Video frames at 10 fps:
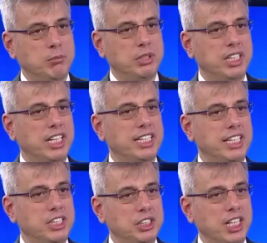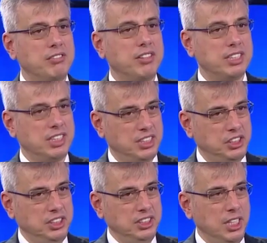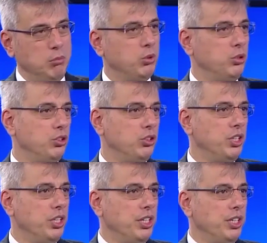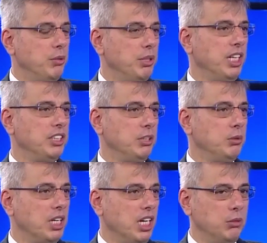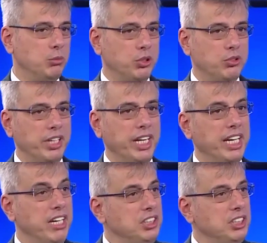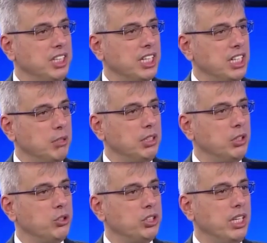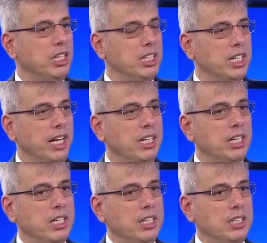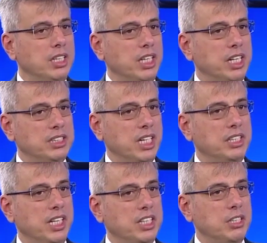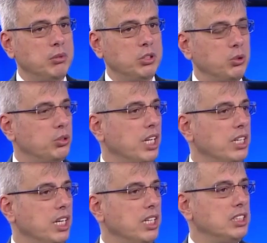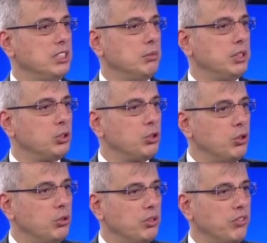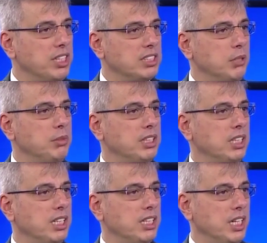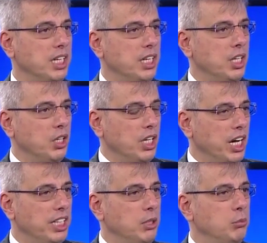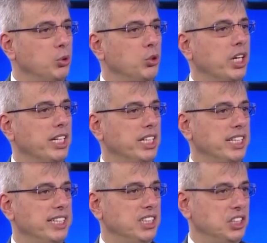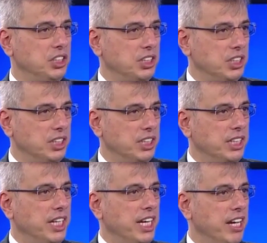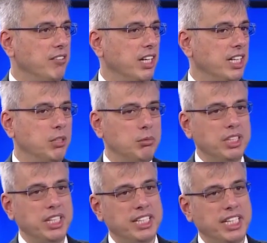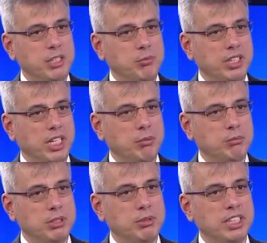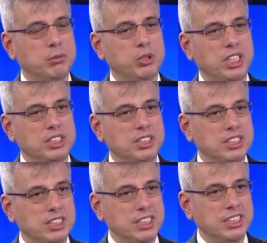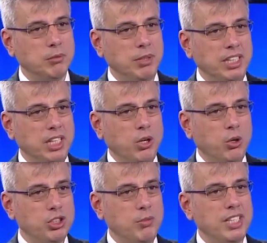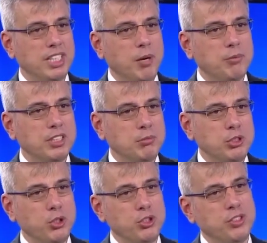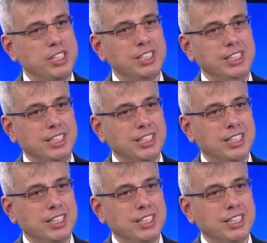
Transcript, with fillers: bir araya gelişler fazlalaşırsa bunun bir anlamı kalmıyor. Veya ev içinde kalabalık özellikle e, Esenler gibi, Sultan Gazi gibi çok fazla miktarda aile büyük ailelerin yaşadığı evlerde bir araya gelip de birbirlerini bulaştırdıkları zaman o zaman yaptığımız özverinin